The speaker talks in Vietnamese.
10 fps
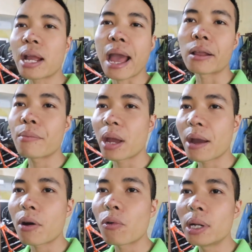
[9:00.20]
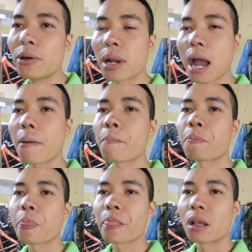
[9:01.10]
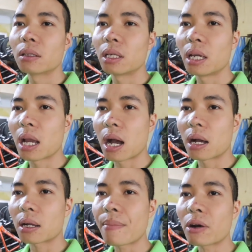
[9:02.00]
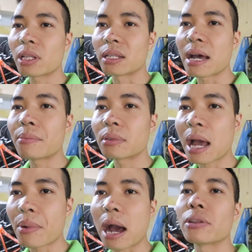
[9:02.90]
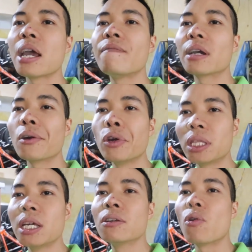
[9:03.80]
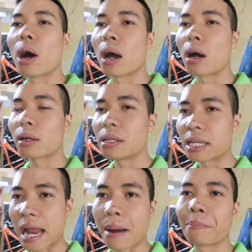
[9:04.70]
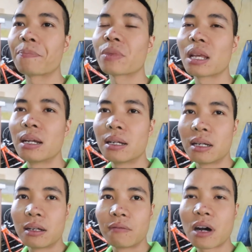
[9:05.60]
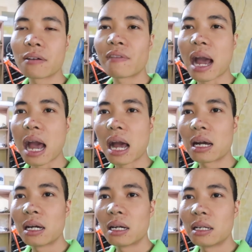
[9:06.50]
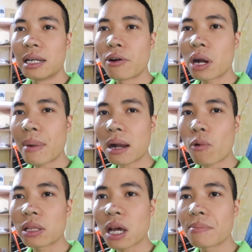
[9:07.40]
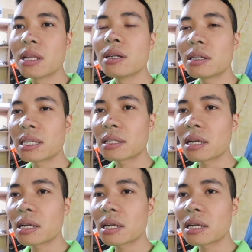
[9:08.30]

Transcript: khách hàng nhưng mà em không có lưu lại thì uh, các bác có thể tham tham khảo thêm về cái uy tín của Kiên xe đạp vâng và nếu các bác quan tâm đến những cái xe